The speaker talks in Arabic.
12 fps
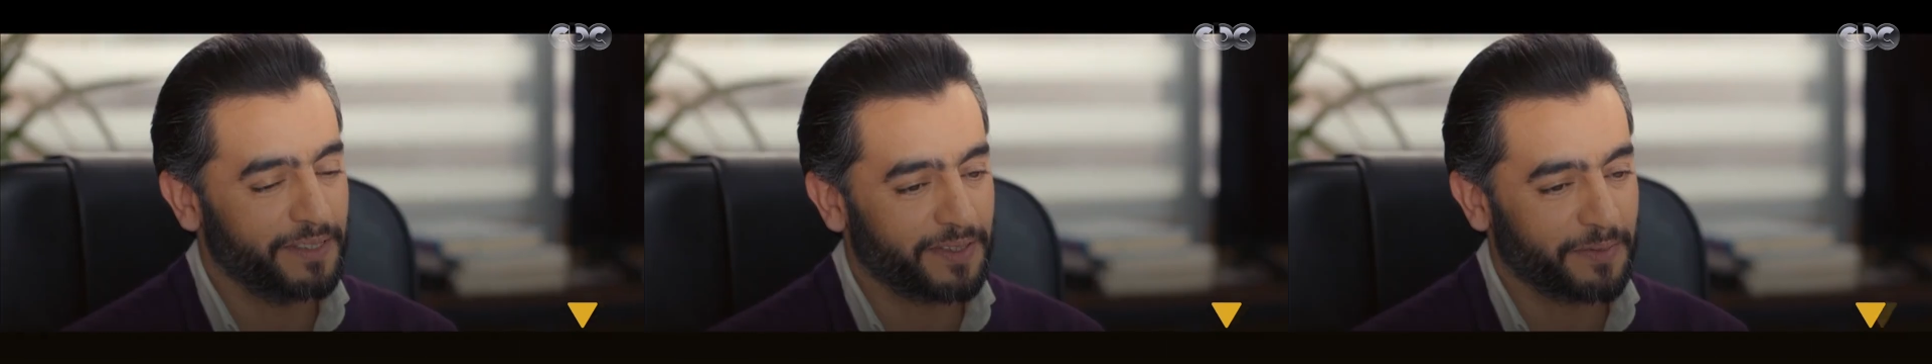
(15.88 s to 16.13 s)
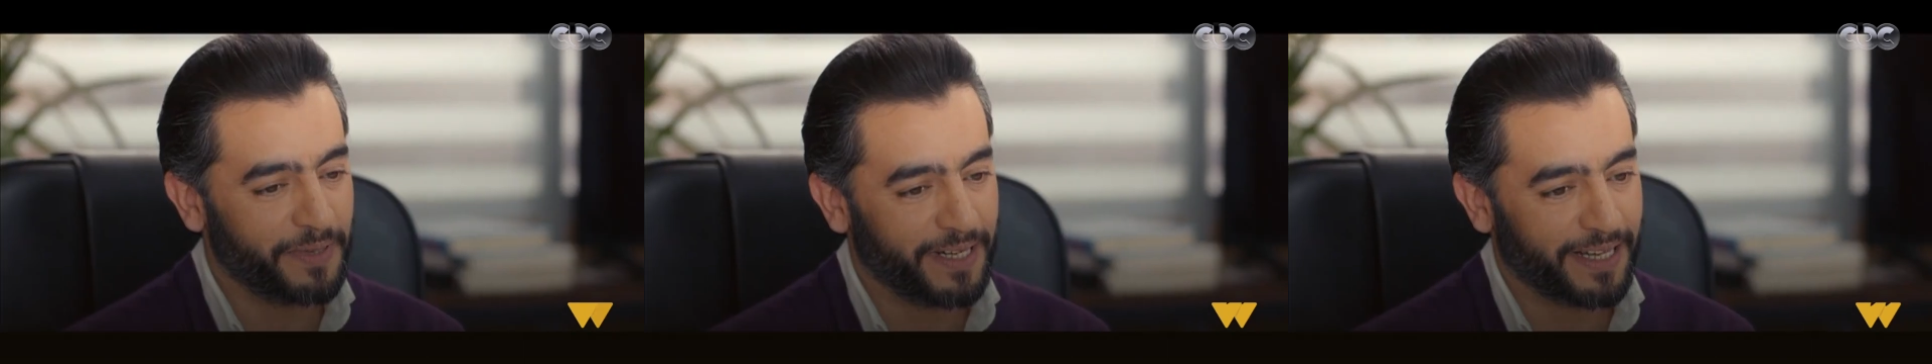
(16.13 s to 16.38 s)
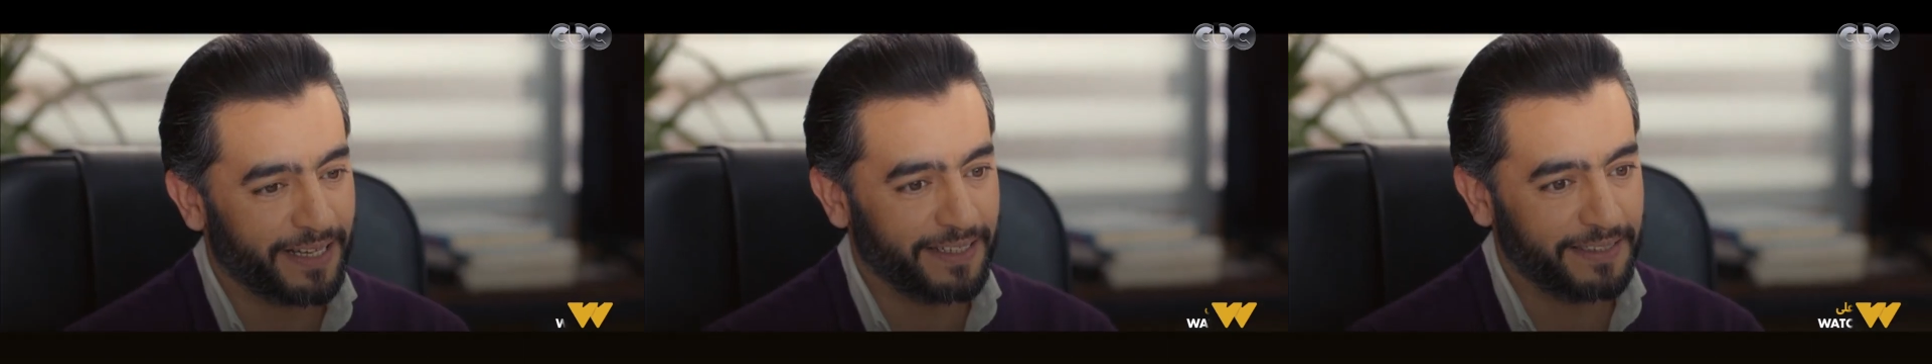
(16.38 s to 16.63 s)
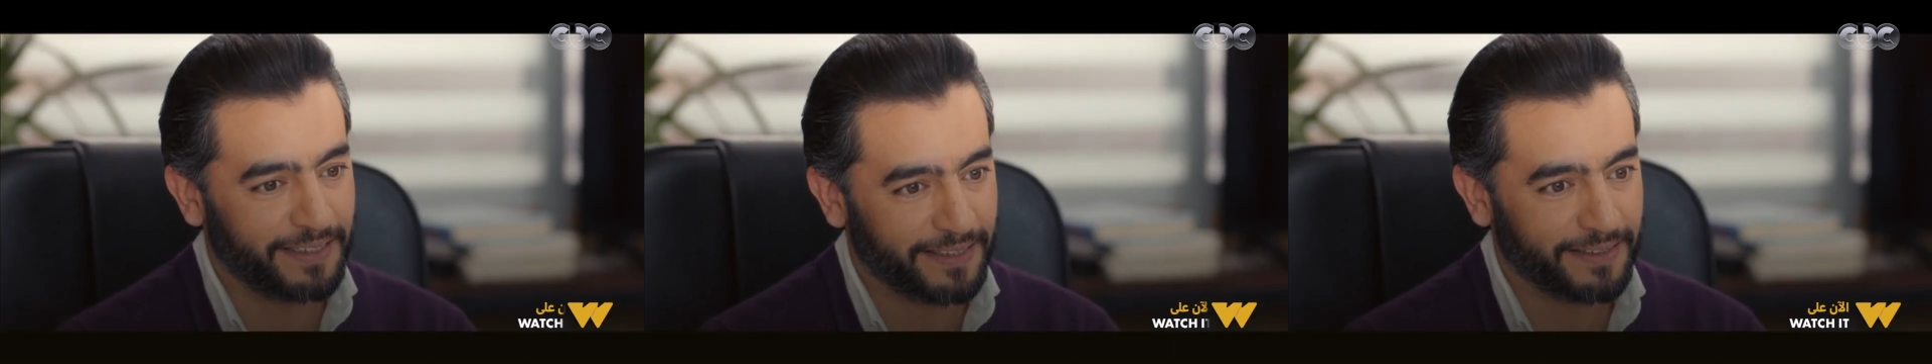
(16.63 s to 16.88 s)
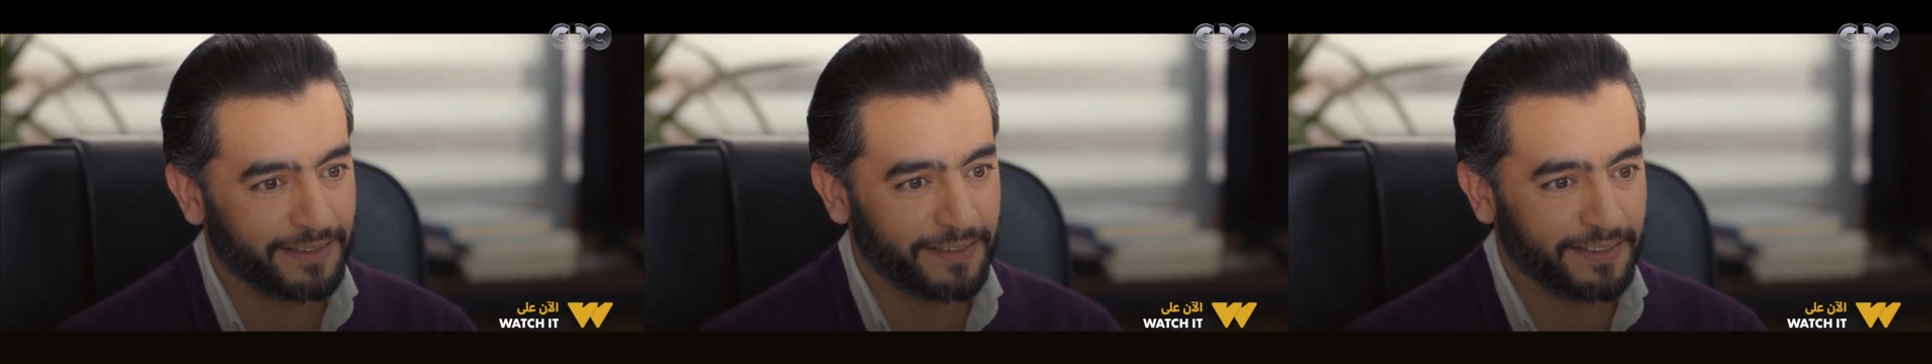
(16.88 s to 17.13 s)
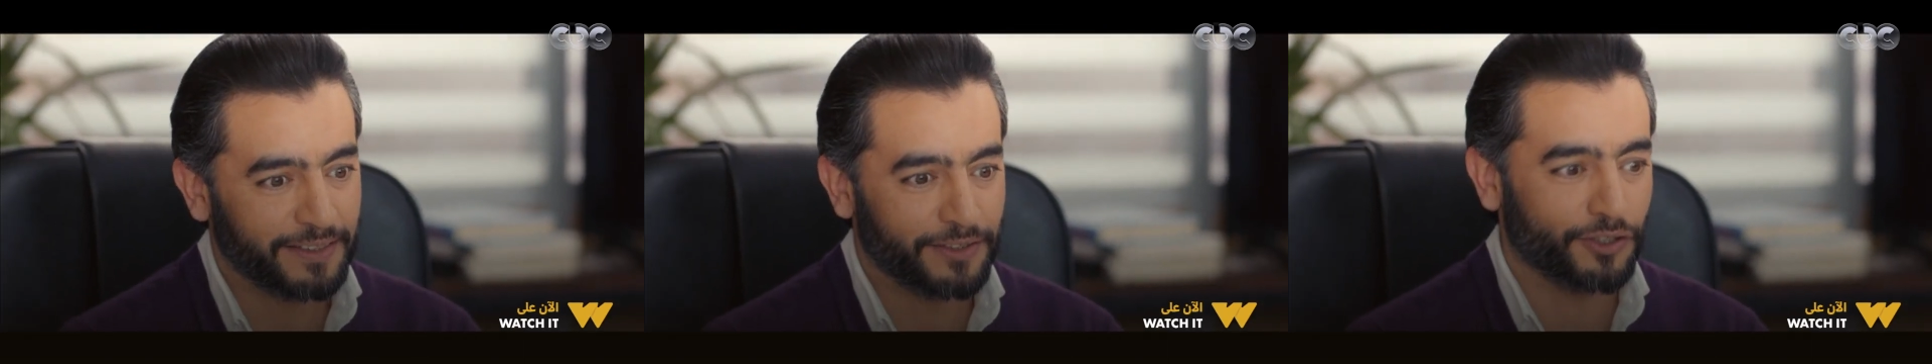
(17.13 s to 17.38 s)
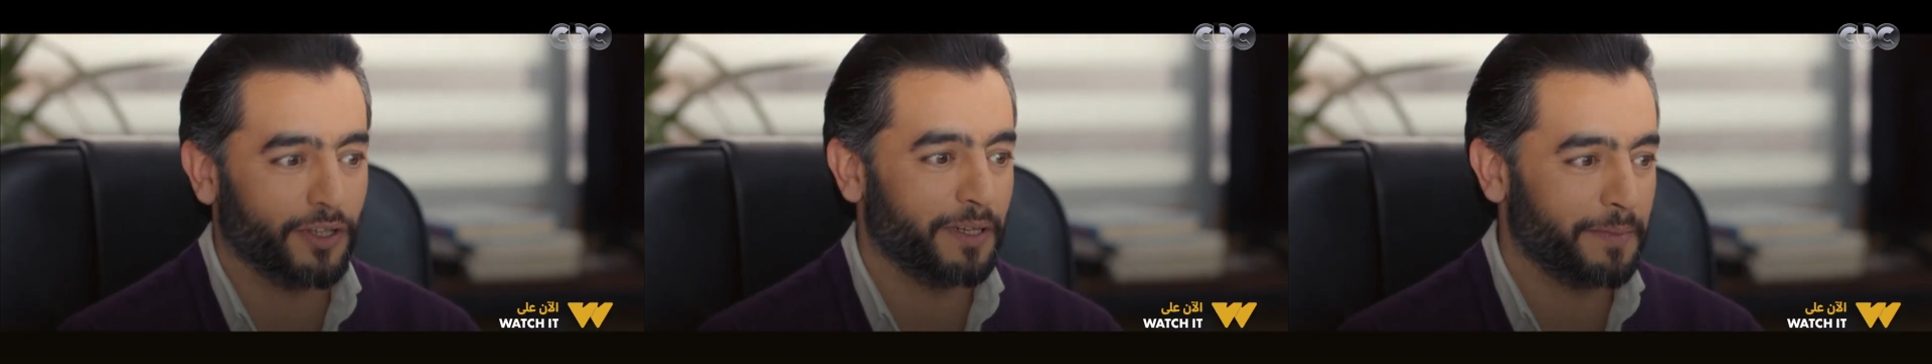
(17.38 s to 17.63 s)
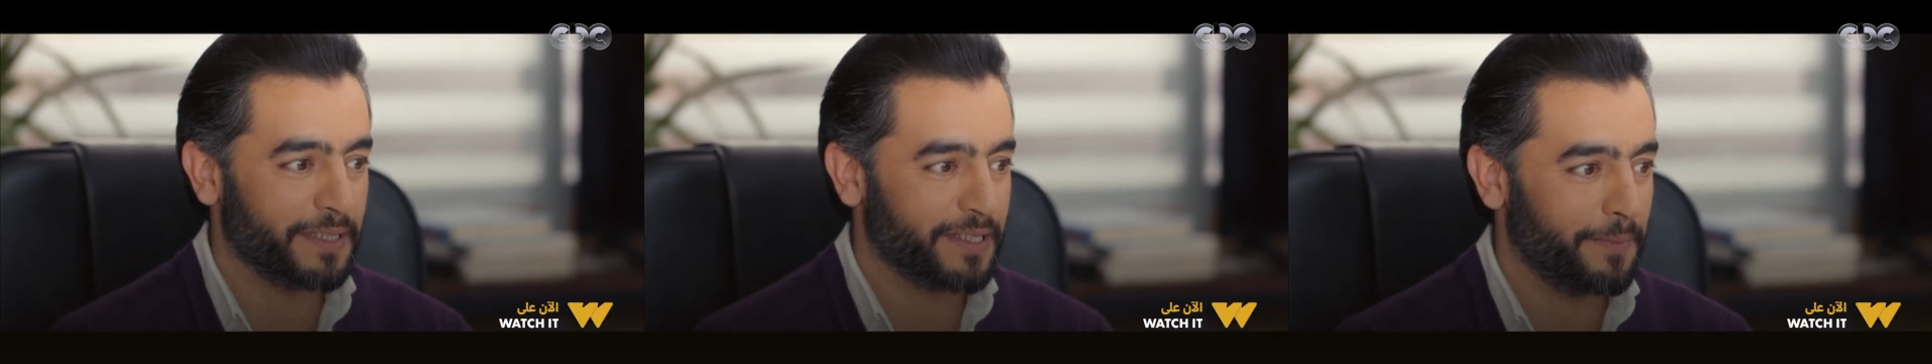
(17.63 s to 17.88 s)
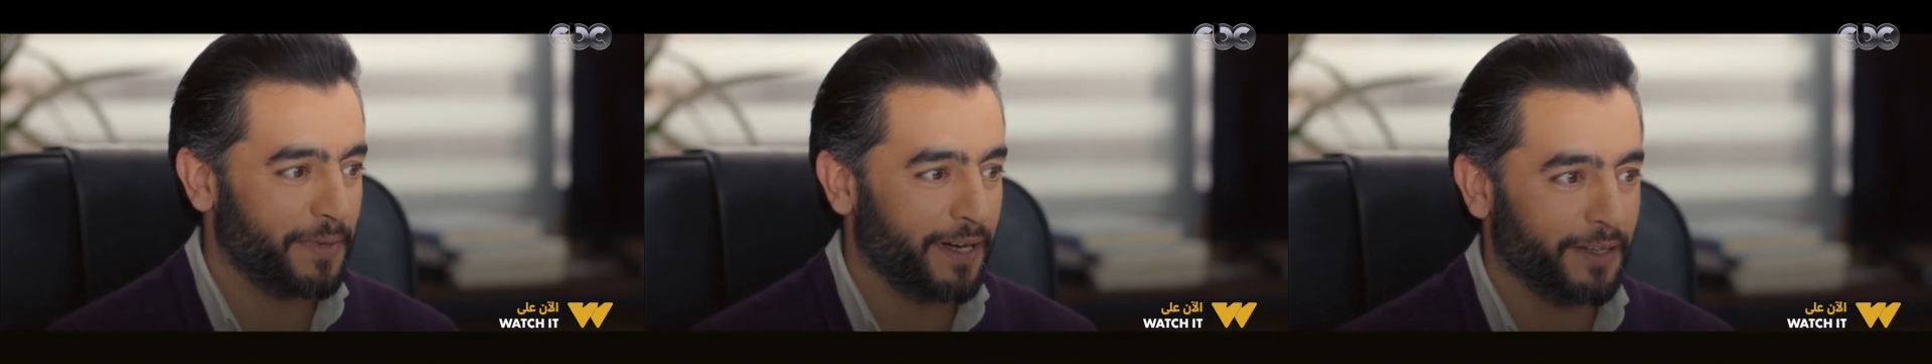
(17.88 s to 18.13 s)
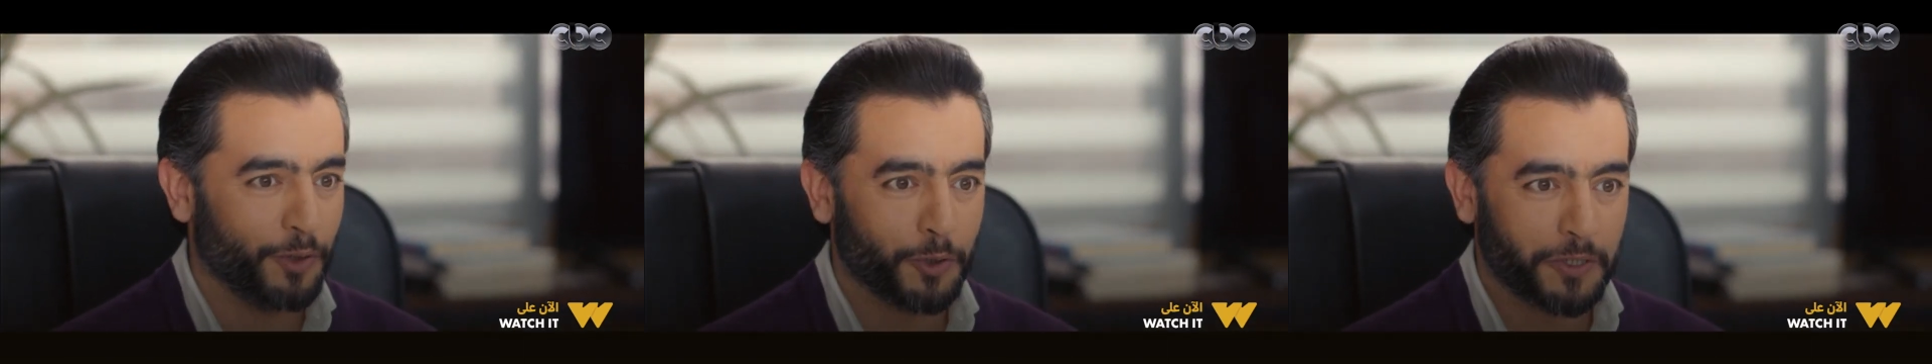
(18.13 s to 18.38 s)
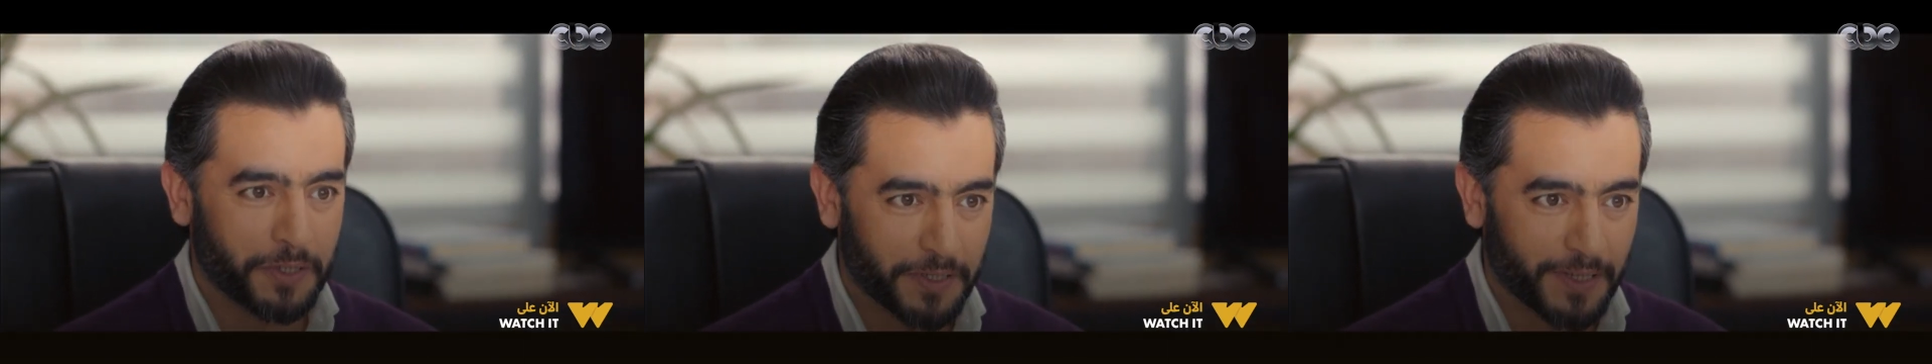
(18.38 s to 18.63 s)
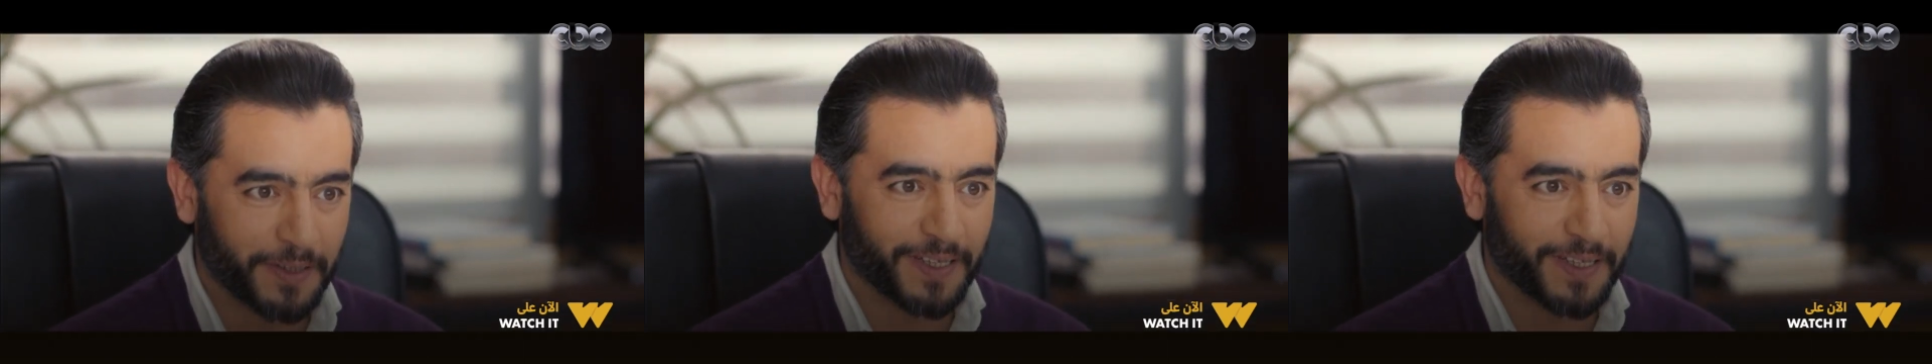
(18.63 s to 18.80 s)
ميرسي ربنا يخليكي ان شاء الله بس ابقى عند حسن